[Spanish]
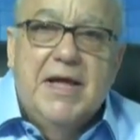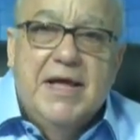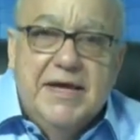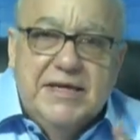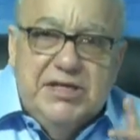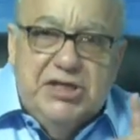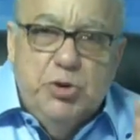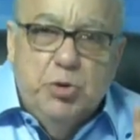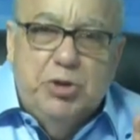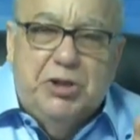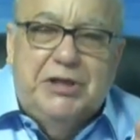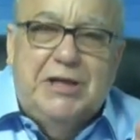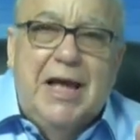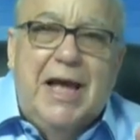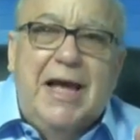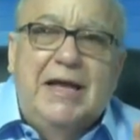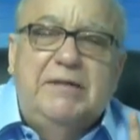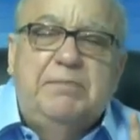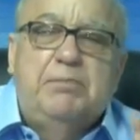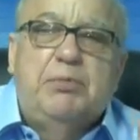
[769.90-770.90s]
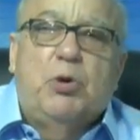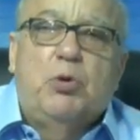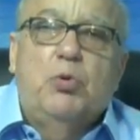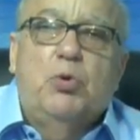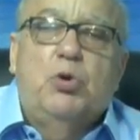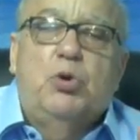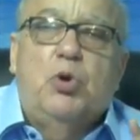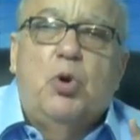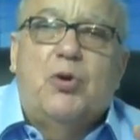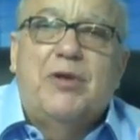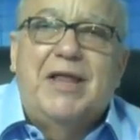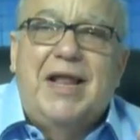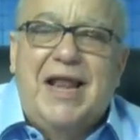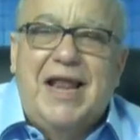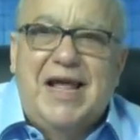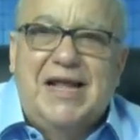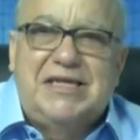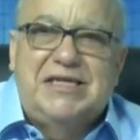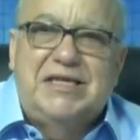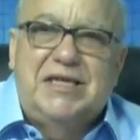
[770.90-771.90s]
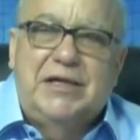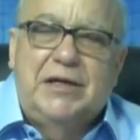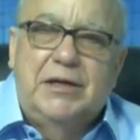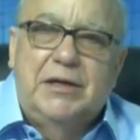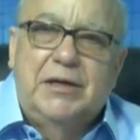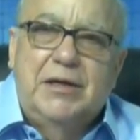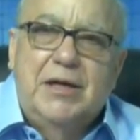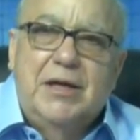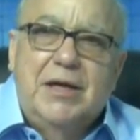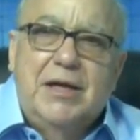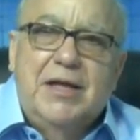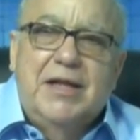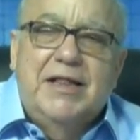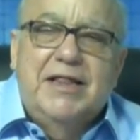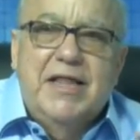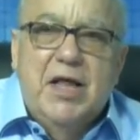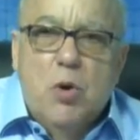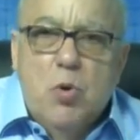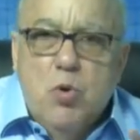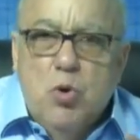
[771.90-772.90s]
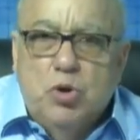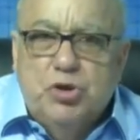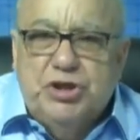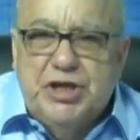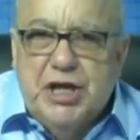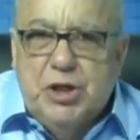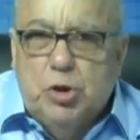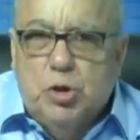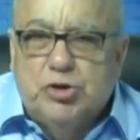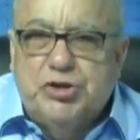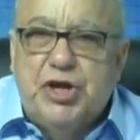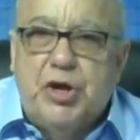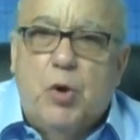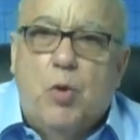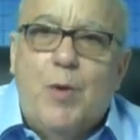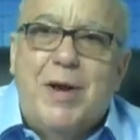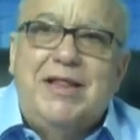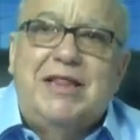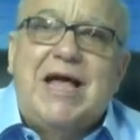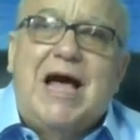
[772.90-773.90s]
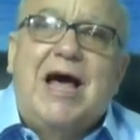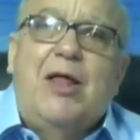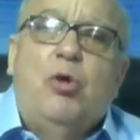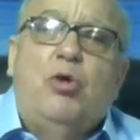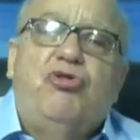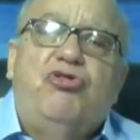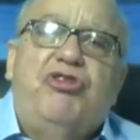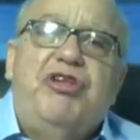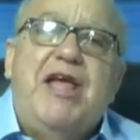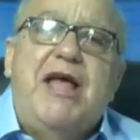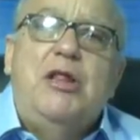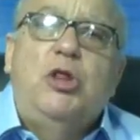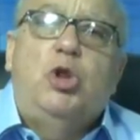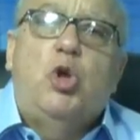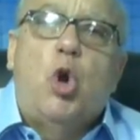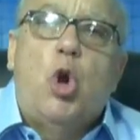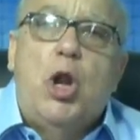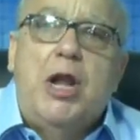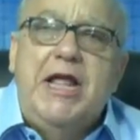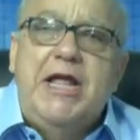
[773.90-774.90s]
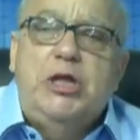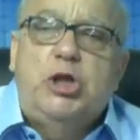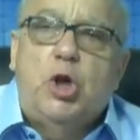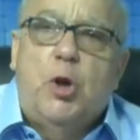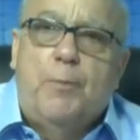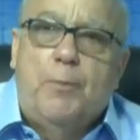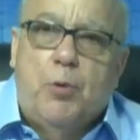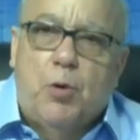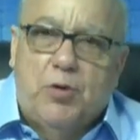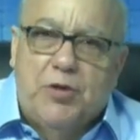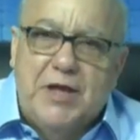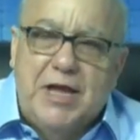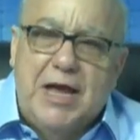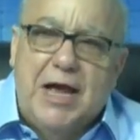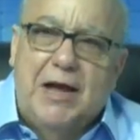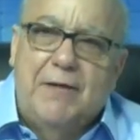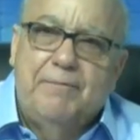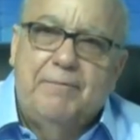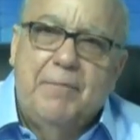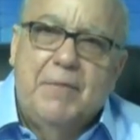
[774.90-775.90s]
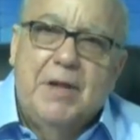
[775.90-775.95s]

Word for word: si usted es productor de leche de unos 150 a 200 litros por día